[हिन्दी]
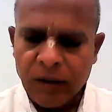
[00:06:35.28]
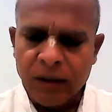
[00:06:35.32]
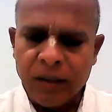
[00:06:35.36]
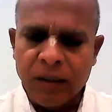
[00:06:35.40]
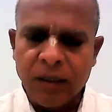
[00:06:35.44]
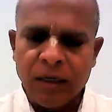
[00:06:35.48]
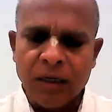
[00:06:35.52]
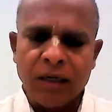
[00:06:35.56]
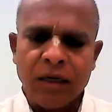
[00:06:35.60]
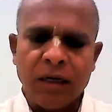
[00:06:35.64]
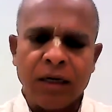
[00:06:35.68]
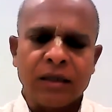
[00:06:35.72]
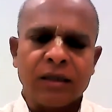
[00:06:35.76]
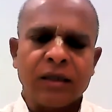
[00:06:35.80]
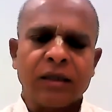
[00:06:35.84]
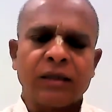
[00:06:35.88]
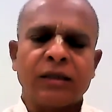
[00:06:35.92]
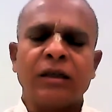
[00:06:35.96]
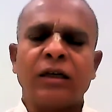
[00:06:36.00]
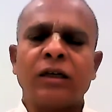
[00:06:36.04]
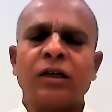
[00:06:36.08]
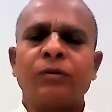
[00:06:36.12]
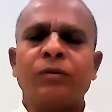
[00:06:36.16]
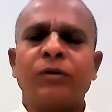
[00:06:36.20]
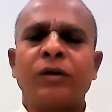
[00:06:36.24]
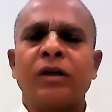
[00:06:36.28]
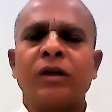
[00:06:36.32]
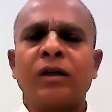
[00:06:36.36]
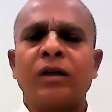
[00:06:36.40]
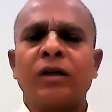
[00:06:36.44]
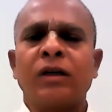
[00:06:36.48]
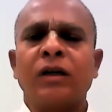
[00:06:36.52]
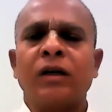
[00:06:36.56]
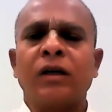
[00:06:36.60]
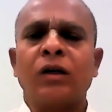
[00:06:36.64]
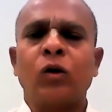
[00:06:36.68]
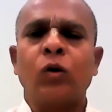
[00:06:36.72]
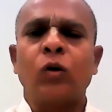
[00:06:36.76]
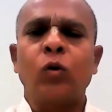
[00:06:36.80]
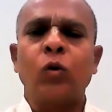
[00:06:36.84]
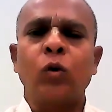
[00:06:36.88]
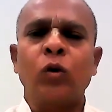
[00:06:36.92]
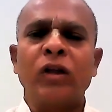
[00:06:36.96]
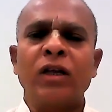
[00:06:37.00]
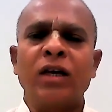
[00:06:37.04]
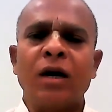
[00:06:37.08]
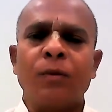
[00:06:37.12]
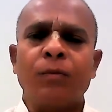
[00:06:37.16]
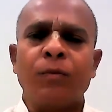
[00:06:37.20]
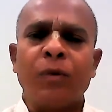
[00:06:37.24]
ये गंगा के तट पर एक
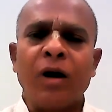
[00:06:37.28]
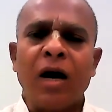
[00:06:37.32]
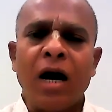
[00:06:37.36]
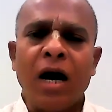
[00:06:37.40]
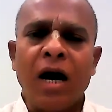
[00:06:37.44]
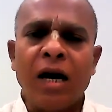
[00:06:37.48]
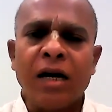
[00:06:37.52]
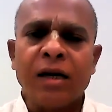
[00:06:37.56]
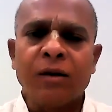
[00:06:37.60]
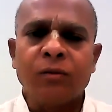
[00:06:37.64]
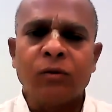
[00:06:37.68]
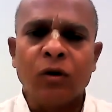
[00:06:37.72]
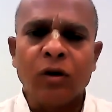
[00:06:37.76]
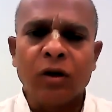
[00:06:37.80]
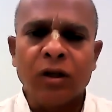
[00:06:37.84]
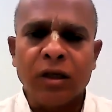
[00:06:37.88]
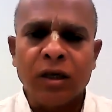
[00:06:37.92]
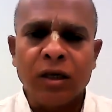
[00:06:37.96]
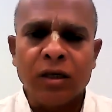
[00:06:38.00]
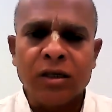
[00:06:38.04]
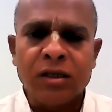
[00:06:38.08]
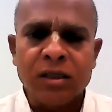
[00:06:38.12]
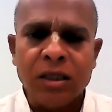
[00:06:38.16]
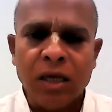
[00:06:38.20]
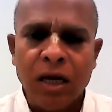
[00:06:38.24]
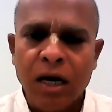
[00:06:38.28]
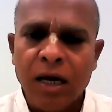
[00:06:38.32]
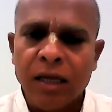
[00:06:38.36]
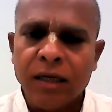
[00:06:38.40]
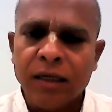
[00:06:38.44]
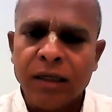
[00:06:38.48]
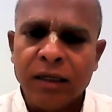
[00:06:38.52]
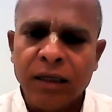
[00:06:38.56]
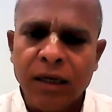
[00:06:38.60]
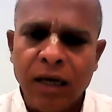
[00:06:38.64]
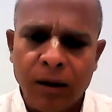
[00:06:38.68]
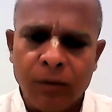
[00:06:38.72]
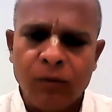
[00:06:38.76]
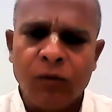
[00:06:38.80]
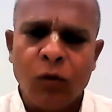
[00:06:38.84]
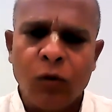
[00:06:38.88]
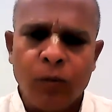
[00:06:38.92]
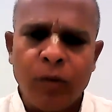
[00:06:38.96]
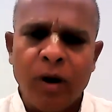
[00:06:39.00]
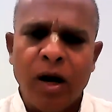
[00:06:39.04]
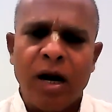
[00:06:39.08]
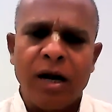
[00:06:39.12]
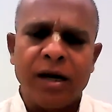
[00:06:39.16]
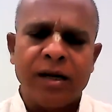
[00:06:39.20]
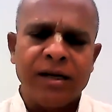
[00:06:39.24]
कुलिया पहाड़ बोल के एक स्थान है अब वो
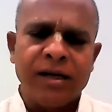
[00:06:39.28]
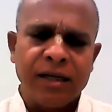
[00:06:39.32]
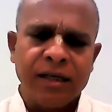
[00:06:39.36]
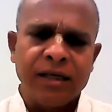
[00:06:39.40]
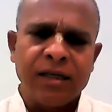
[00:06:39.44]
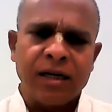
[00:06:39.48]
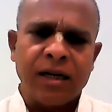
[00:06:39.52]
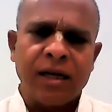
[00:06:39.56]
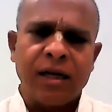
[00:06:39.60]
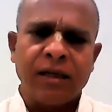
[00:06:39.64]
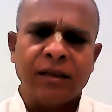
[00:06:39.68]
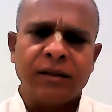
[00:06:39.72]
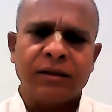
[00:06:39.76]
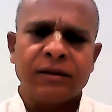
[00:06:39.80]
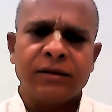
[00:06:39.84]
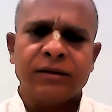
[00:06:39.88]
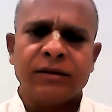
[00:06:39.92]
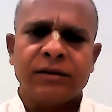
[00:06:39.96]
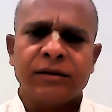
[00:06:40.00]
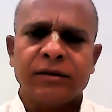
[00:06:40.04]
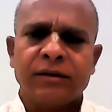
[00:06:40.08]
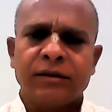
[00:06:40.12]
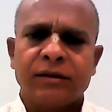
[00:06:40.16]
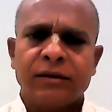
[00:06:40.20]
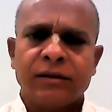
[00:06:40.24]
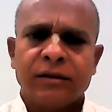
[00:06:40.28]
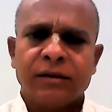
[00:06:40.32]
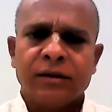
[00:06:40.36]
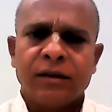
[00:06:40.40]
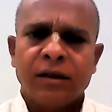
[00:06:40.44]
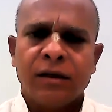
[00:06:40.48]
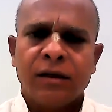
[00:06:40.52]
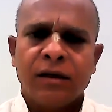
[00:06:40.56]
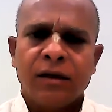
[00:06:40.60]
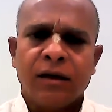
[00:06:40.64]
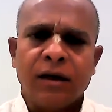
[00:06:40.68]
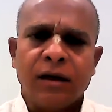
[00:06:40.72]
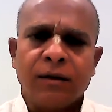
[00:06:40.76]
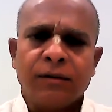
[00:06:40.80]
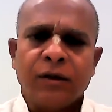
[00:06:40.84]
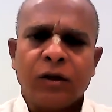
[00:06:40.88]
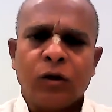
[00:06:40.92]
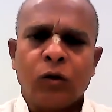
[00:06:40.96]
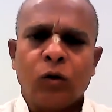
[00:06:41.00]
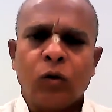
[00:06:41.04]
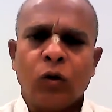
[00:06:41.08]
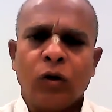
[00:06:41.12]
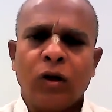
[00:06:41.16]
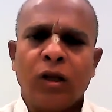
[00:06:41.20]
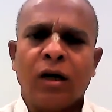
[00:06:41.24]
पहाड़ नहीं रहा अभी
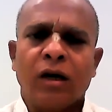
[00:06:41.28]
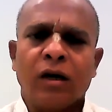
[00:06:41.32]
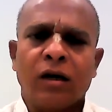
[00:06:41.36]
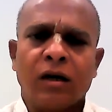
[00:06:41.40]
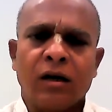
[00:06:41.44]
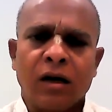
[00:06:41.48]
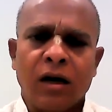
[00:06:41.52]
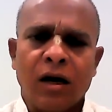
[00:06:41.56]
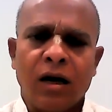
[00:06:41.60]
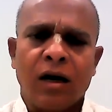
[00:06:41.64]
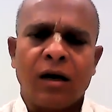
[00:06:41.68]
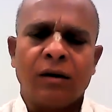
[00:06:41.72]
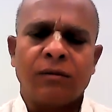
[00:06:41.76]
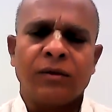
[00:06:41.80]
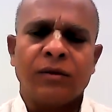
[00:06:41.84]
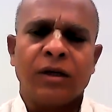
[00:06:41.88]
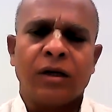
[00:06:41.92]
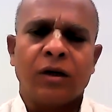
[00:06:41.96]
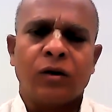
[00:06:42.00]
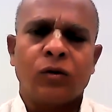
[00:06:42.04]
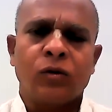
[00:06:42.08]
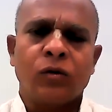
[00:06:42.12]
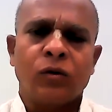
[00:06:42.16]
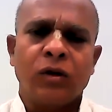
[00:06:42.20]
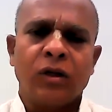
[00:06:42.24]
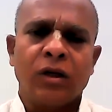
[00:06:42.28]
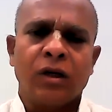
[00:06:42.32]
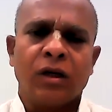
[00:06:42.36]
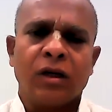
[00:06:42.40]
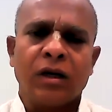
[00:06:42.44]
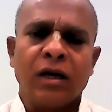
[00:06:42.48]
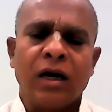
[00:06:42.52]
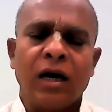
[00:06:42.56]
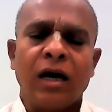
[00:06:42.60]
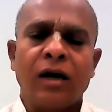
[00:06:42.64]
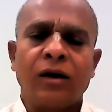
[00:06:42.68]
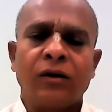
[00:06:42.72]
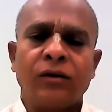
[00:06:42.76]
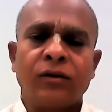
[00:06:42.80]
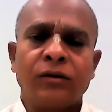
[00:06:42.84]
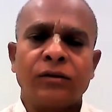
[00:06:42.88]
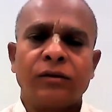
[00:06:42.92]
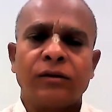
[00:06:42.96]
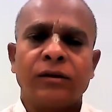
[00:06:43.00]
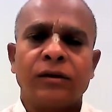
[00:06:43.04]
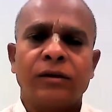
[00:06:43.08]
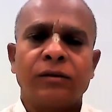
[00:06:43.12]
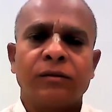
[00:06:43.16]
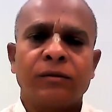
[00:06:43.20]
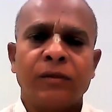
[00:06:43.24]
कुलिया ग्राम या कुलिया
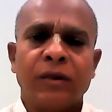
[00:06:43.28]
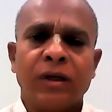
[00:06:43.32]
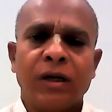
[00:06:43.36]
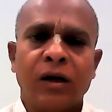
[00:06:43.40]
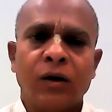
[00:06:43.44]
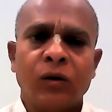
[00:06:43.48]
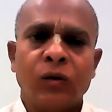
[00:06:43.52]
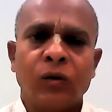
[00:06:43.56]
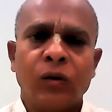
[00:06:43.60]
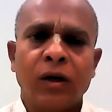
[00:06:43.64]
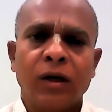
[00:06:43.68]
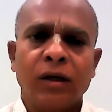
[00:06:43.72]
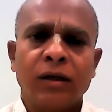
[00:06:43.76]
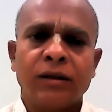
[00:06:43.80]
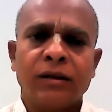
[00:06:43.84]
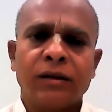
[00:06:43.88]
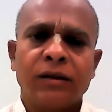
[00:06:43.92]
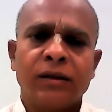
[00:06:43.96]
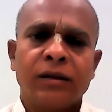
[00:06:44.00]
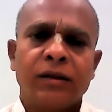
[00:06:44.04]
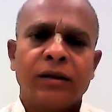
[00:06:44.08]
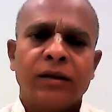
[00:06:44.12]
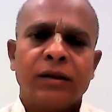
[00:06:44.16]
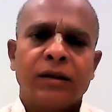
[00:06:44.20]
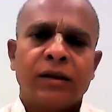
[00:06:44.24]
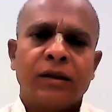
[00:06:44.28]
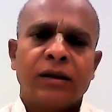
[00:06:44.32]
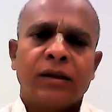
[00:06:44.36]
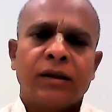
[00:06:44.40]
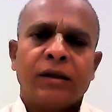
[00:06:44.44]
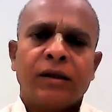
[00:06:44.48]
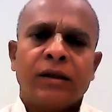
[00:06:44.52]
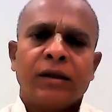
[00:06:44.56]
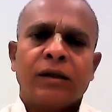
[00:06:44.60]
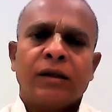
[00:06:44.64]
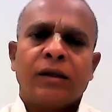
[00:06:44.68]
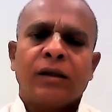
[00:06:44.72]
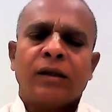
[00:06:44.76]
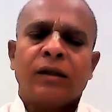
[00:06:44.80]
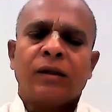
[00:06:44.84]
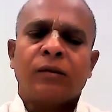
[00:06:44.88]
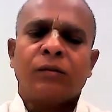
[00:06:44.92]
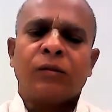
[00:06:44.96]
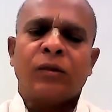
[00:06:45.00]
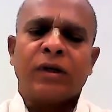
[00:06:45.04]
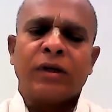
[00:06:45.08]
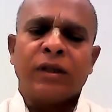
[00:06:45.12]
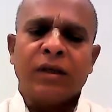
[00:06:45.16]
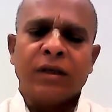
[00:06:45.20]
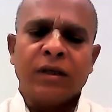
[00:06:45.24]
गांव बना हुआ है
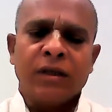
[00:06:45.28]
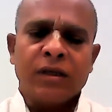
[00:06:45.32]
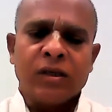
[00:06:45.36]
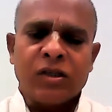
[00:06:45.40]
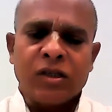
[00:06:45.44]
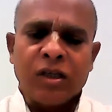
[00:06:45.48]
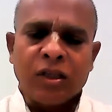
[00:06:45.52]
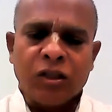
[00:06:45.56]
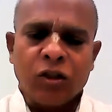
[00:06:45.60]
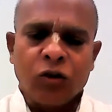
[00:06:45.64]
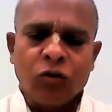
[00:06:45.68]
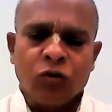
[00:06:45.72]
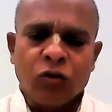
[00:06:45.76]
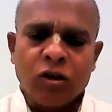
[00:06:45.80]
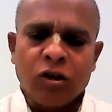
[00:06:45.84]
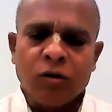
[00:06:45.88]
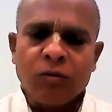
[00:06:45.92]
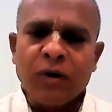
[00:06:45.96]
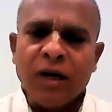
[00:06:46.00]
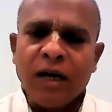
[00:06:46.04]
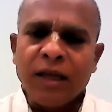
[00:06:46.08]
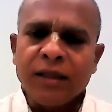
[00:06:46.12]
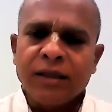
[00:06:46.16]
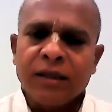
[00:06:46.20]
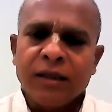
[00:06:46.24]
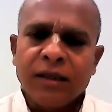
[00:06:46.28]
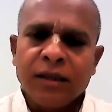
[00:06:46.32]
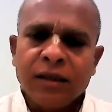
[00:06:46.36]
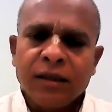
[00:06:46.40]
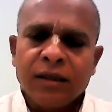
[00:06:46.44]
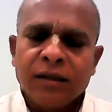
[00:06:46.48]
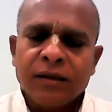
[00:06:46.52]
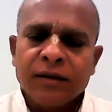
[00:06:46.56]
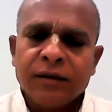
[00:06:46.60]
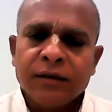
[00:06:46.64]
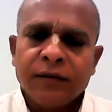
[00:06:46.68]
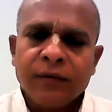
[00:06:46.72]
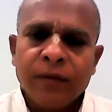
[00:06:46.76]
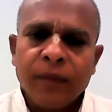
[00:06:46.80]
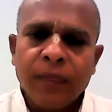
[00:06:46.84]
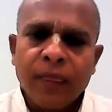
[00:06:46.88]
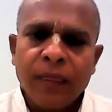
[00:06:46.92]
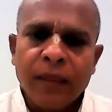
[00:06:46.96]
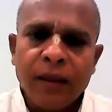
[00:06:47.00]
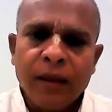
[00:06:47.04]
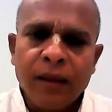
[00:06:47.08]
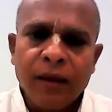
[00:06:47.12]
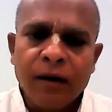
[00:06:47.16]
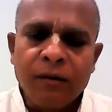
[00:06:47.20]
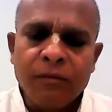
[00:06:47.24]
बट ये सतयुग की बात है
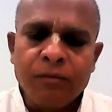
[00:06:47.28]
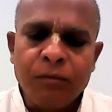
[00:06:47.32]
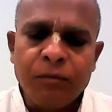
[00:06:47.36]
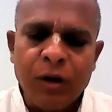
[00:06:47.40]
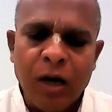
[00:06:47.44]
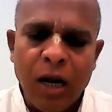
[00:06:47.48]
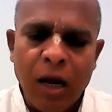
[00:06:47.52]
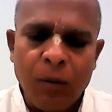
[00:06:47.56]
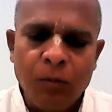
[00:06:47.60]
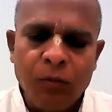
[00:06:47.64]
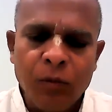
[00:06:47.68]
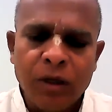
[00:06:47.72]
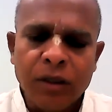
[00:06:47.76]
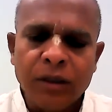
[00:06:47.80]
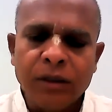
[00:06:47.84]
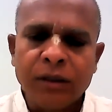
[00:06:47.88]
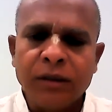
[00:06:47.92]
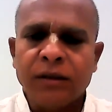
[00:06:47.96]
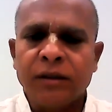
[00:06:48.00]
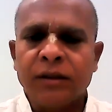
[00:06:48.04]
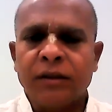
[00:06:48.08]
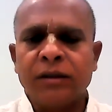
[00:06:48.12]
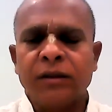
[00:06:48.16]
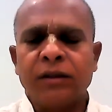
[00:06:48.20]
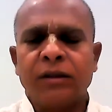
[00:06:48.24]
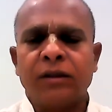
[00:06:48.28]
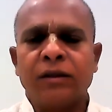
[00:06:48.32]
एक ब्राह्मण